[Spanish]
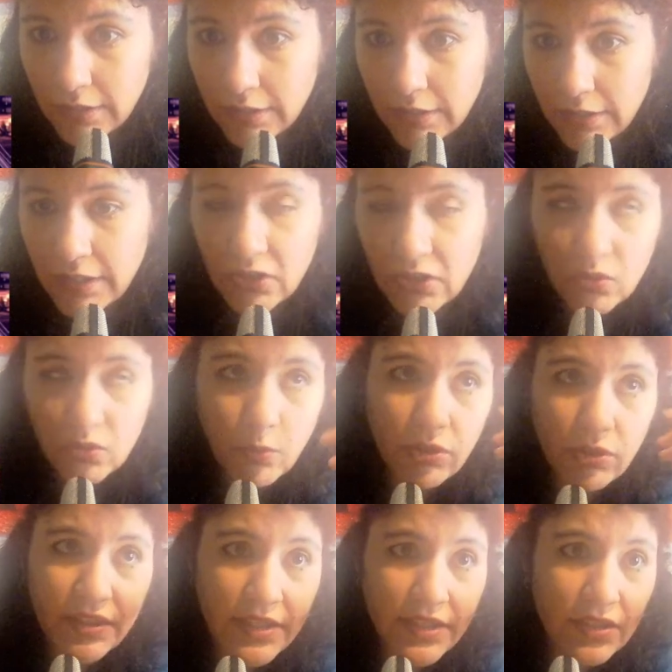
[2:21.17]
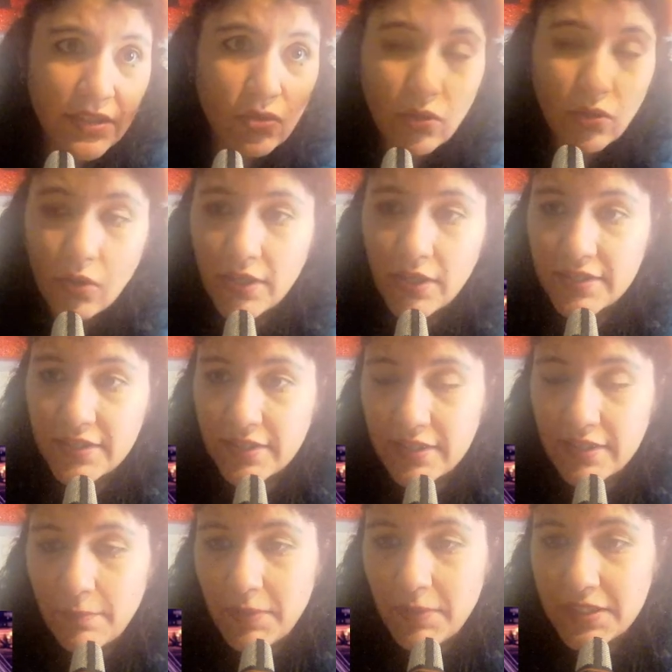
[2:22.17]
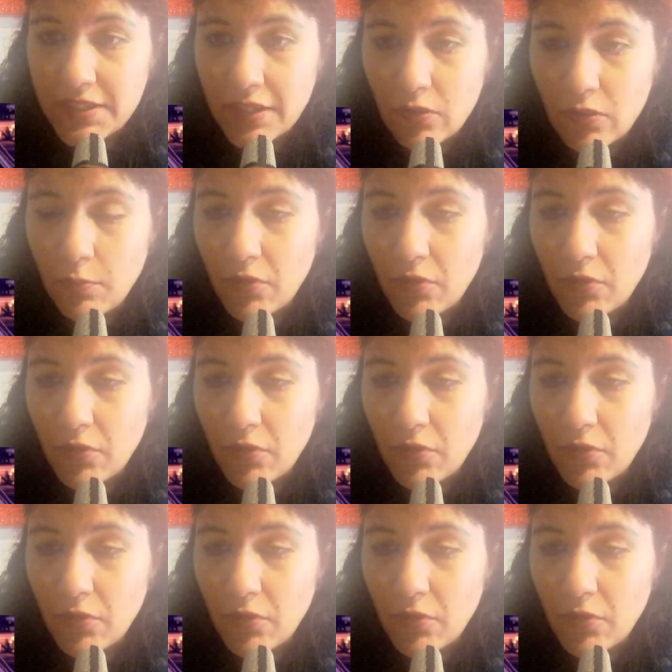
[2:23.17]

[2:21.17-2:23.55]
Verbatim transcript: y a los policías todo les está pasando